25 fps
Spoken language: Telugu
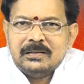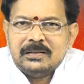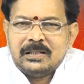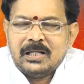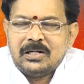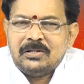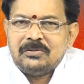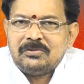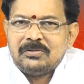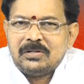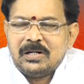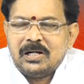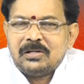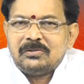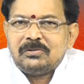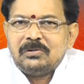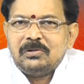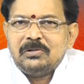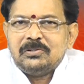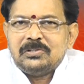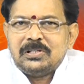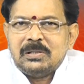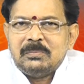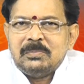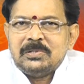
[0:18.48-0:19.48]
ధనుసు
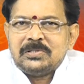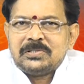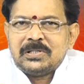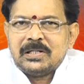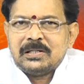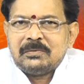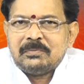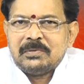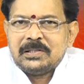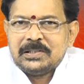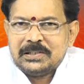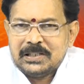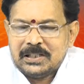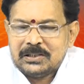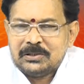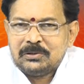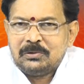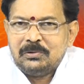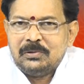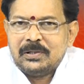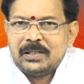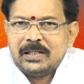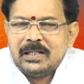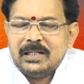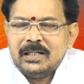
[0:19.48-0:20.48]
రాశిలో జన్మించినటువంటి
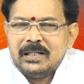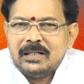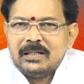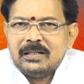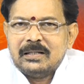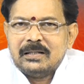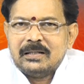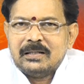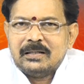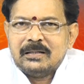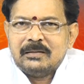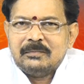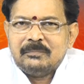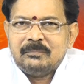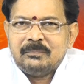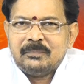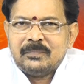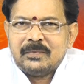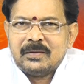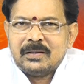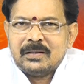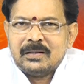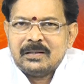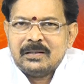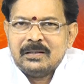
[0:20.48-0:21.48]
జాతకులకి
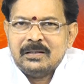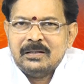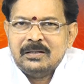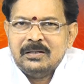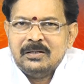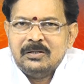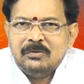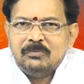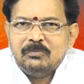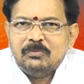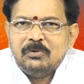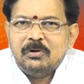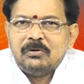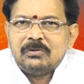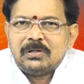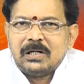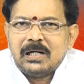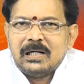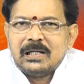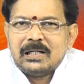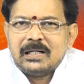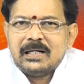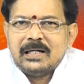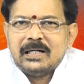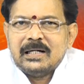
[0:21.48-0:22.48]

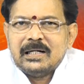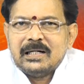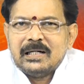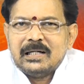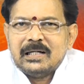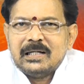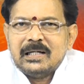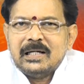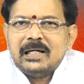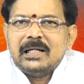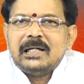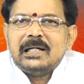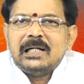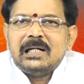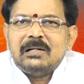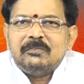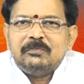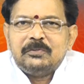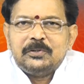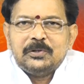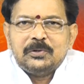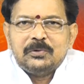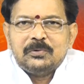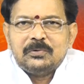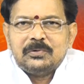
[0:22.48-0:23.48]
ఓవరాల్గా ఏరియల్
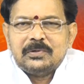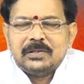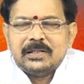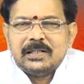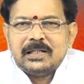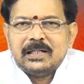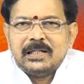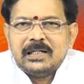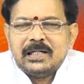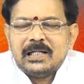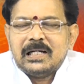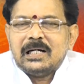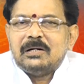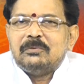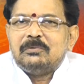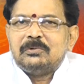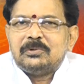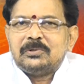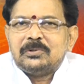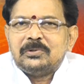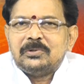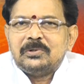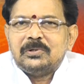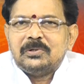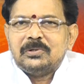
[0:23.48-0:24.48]
వ్యూ ఎలా
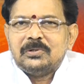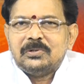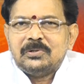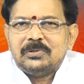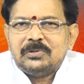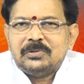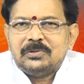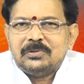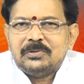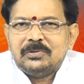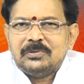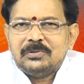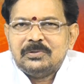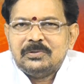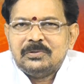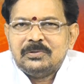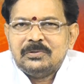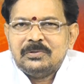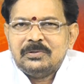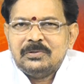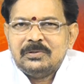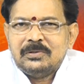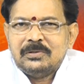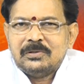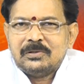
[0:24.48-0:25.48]
ఉంటుందో
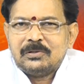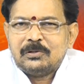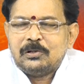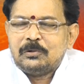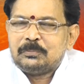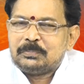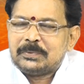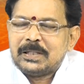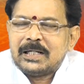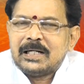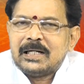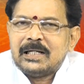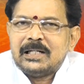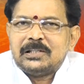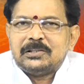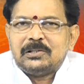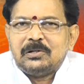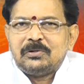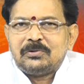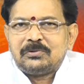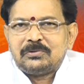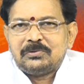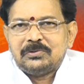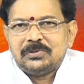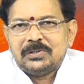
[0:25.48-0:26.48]
క్లుప్తంగానే
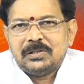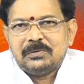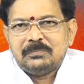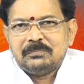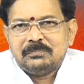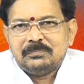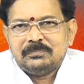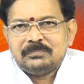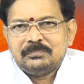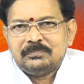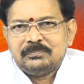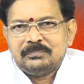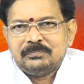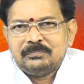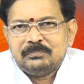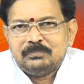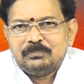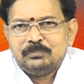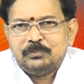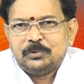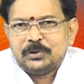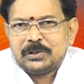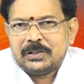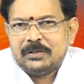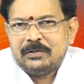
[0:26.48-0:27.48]
తెలుసుకుందాం
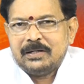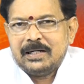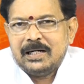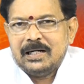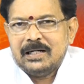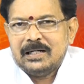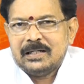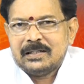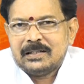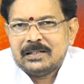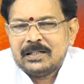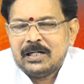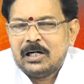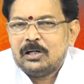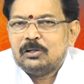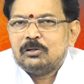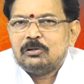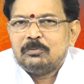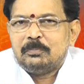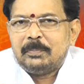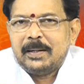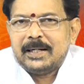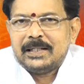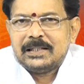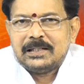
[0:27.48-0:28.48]
ముఖ్యంగా
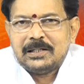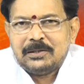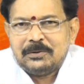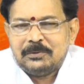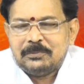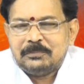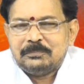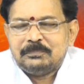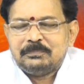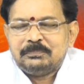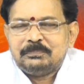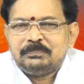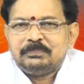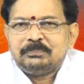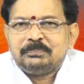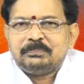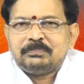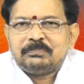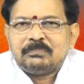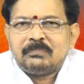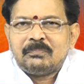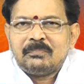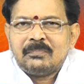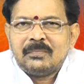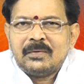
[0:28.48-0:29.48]
నాలుగు పాయింట్లు
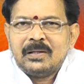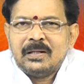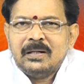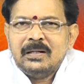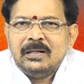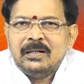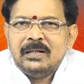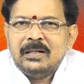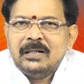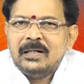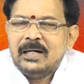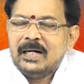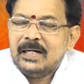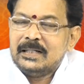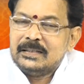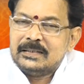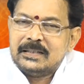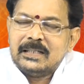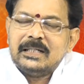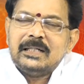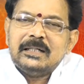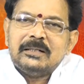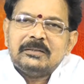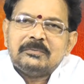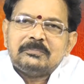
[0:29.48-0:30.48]

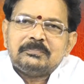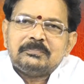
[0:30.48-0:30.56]
అయితే